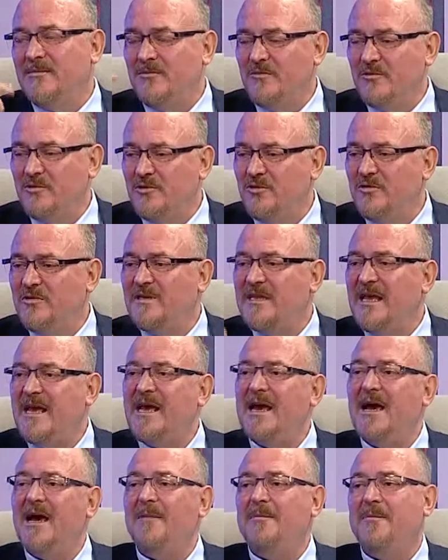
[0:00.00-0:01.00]
bunun
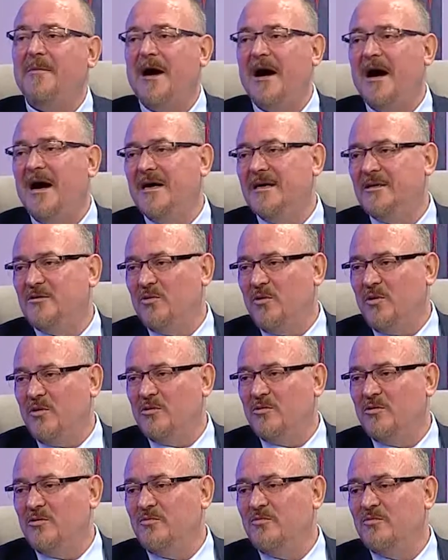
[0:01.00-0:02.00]
neye ait
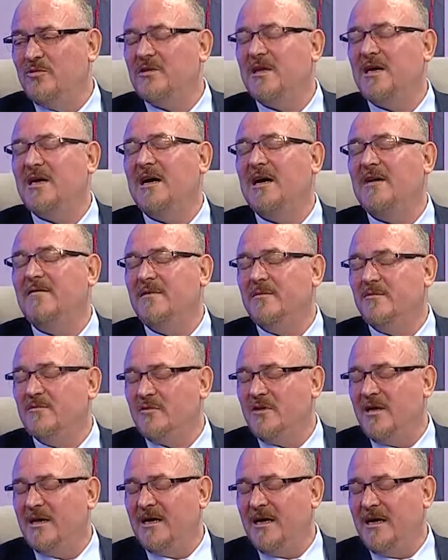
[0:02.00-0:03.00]
olduğu mutlaka ve
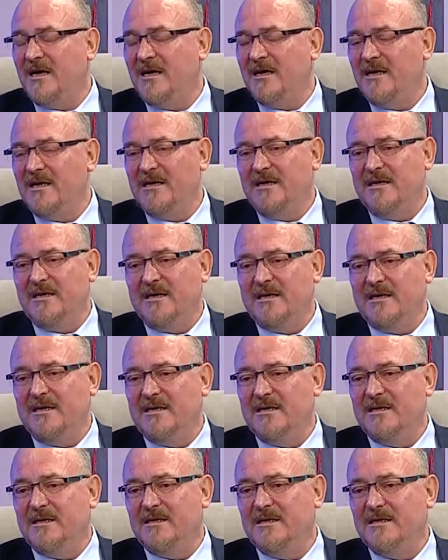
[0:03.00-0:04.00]
mutlaka
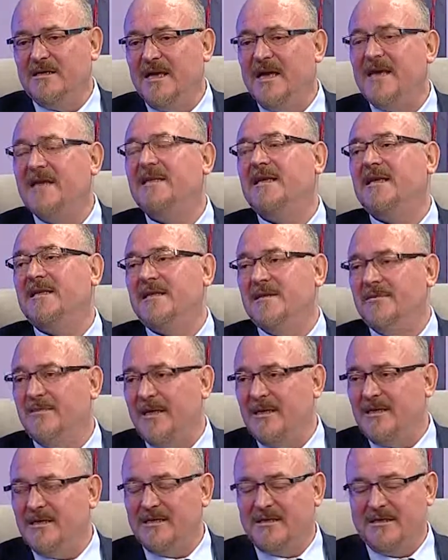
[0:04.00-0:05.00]
e, teyit
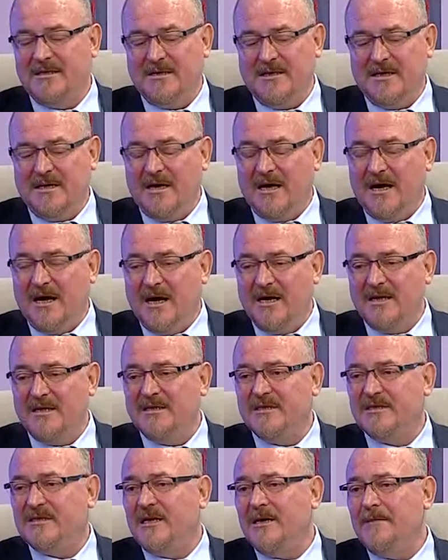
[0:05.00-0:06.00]
edilmelidir.
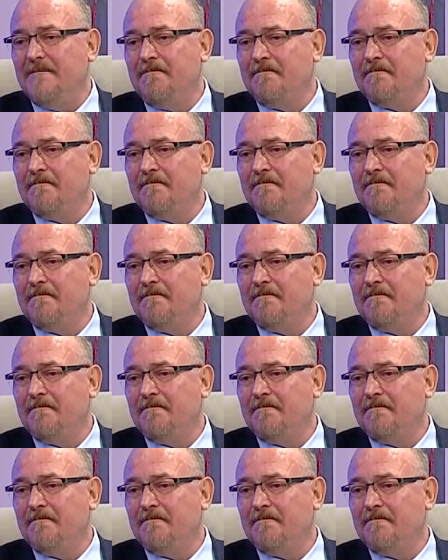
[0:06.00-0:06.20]
Ayrıca